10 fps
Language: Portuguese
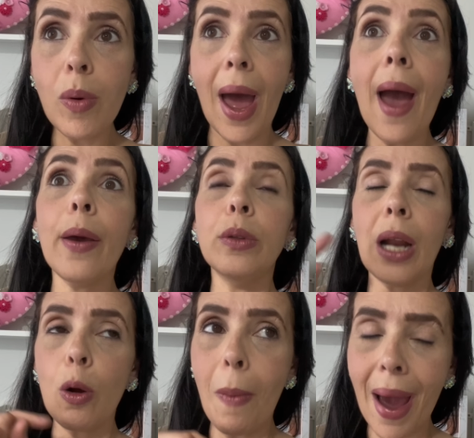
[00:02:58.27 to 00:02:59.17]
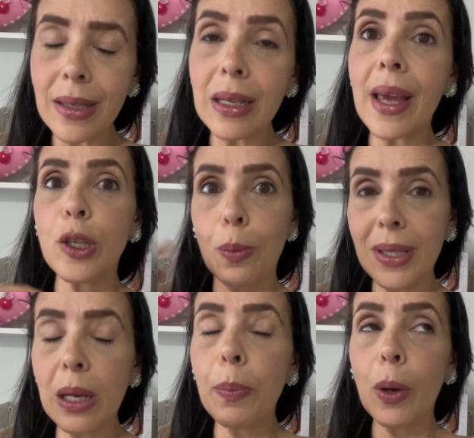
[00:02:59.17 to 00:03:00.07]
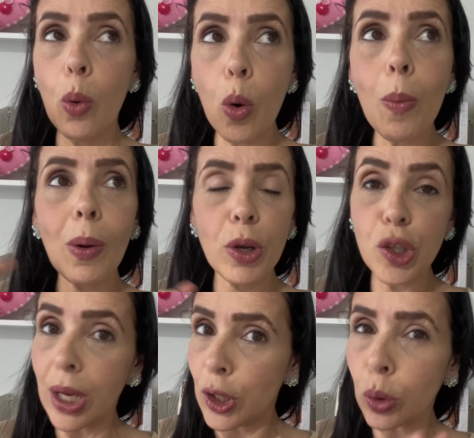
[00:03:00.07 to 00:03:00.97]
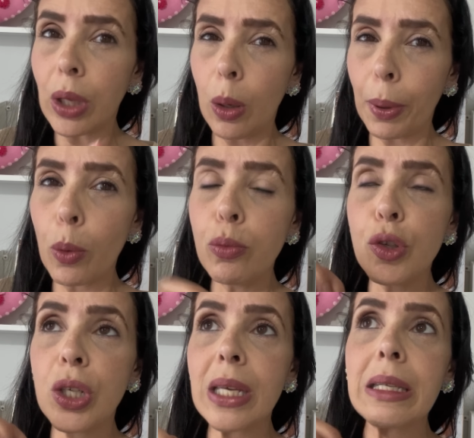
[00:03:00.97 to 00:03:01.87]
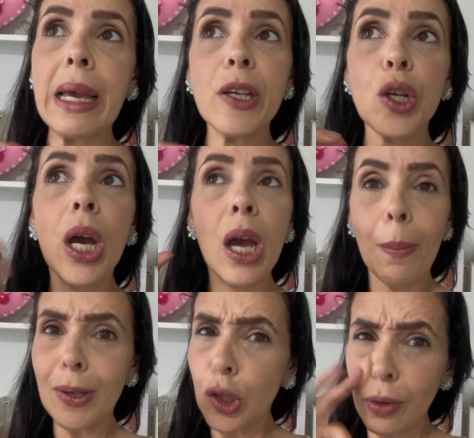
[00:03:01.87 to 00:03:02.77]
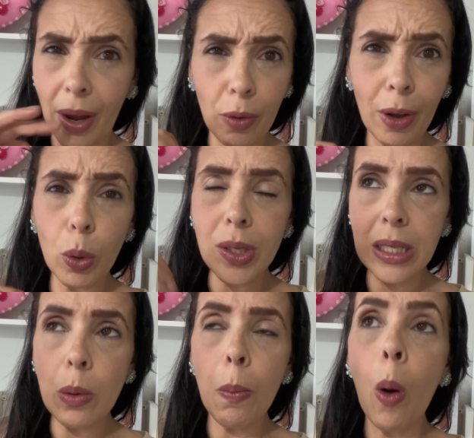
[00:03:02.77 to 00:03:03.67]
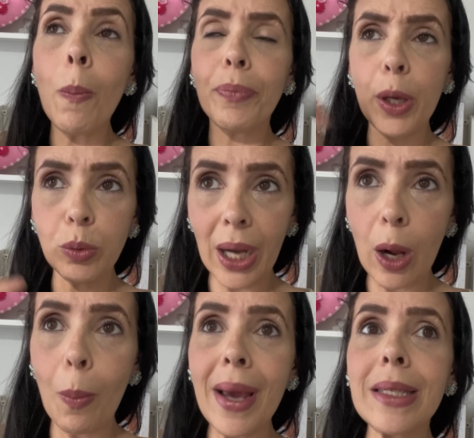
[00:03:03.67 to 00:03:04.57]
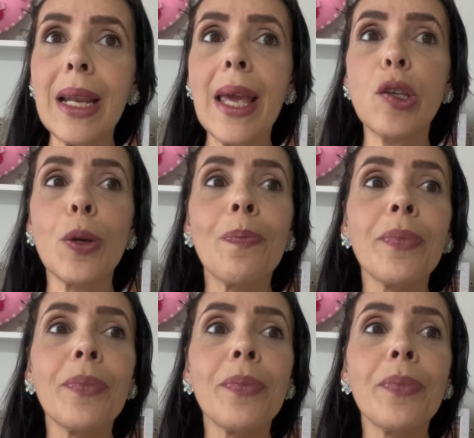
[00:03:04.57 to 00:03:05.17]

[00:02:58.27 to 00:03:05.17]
lá, eu trago mais leite, mas ele pegou alguma coisa de leite, eu tenho para alguns dias leite, mas se tiver com valorzinho bom, eu trago mais leite.